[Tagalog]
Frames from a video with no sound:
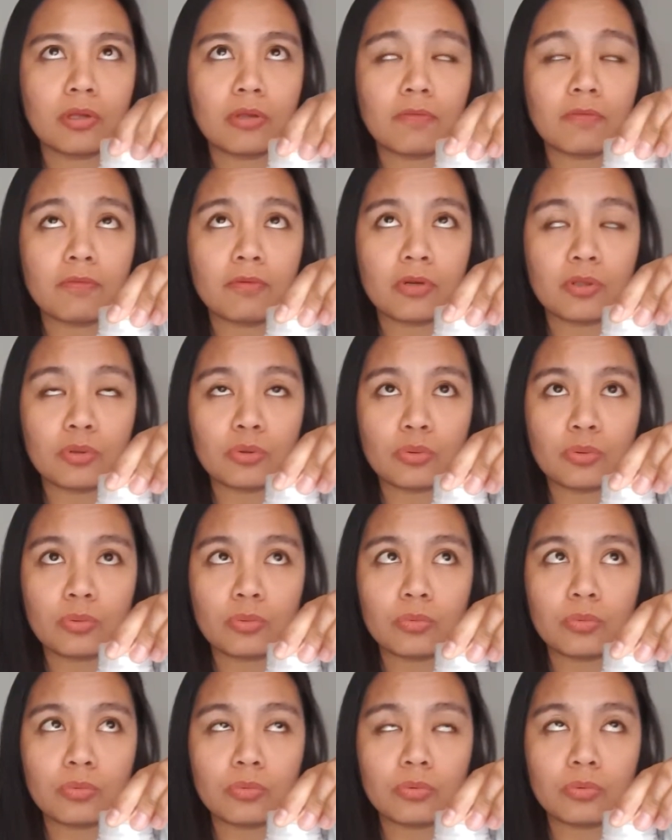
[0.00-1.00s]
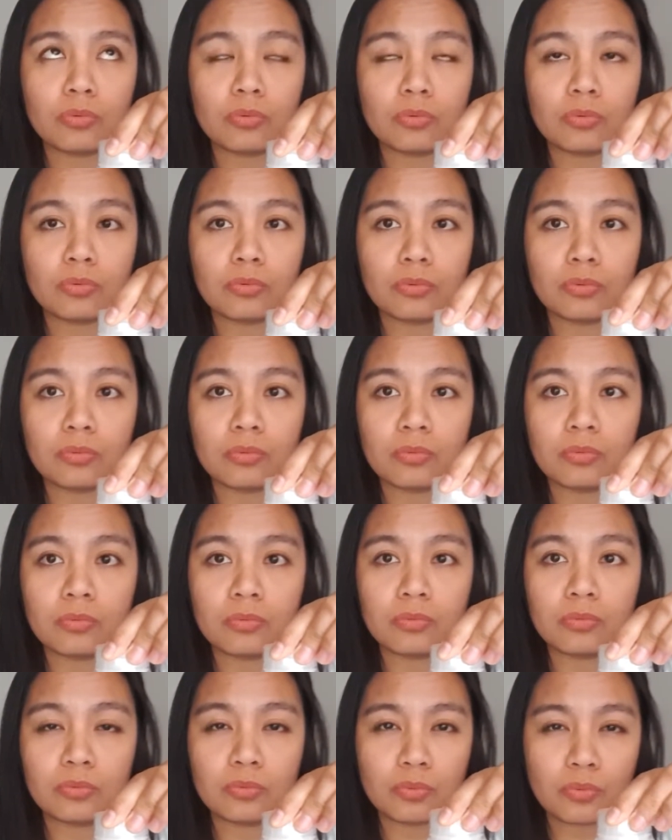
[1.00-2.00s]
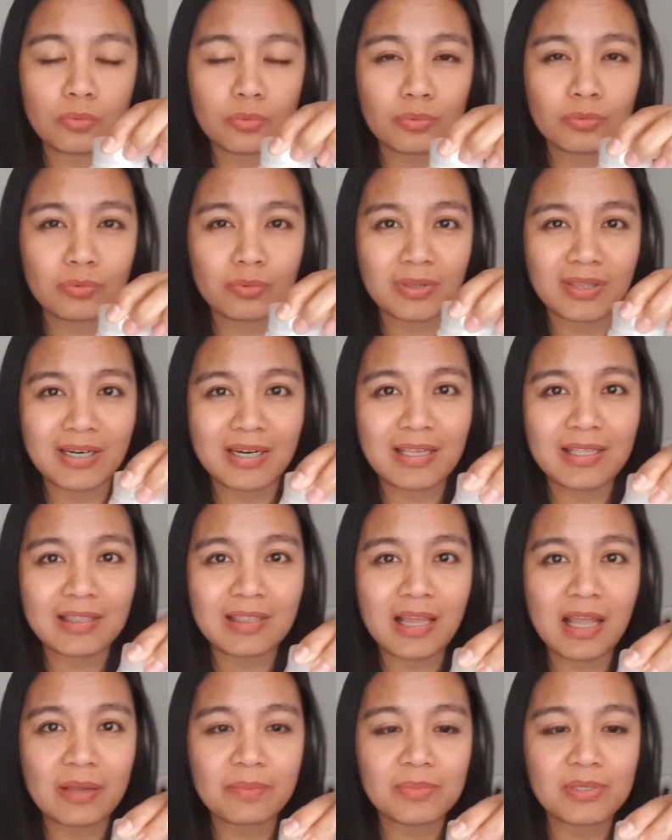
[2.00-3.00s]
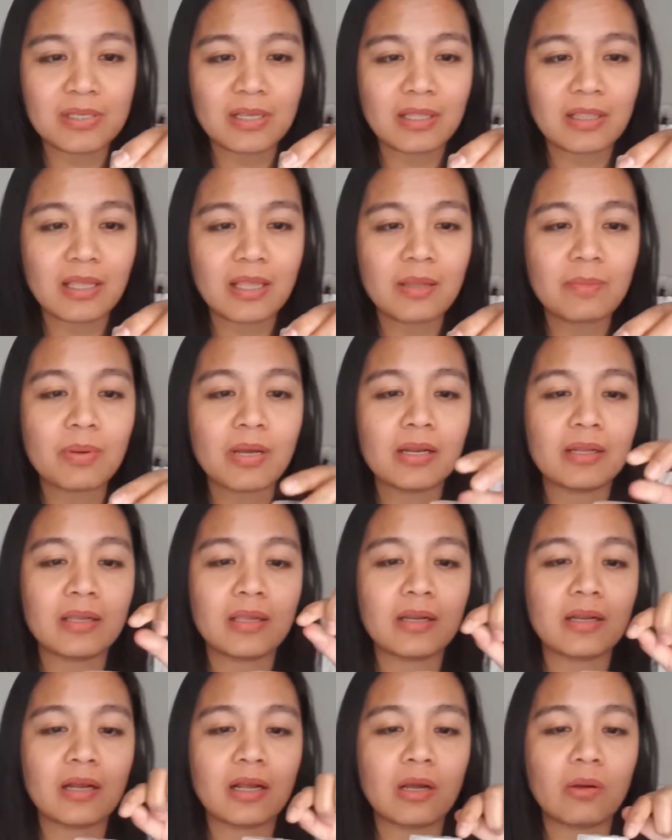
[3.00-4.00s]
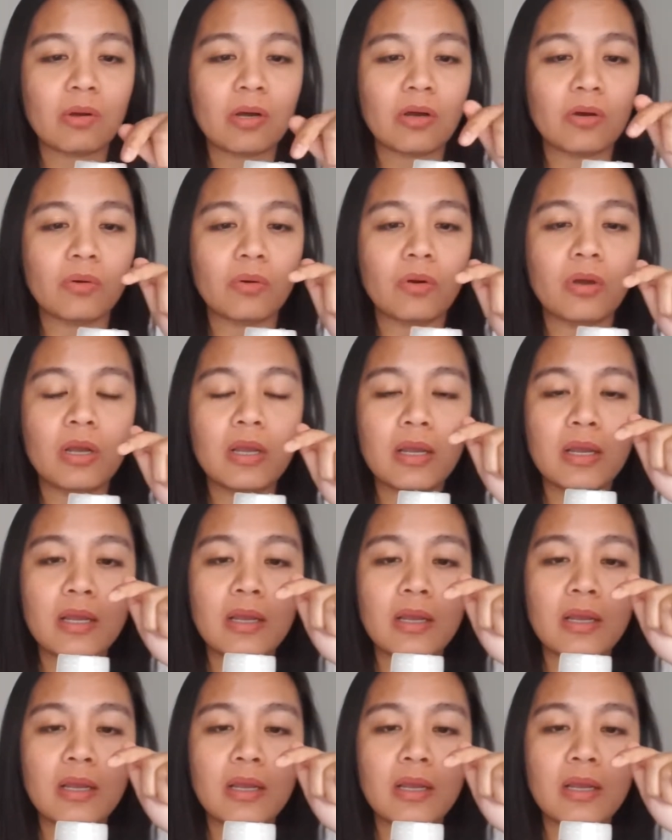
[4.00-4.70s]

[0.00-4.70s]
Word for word: every uh, to 3 times a day. Bali, ginagawa ko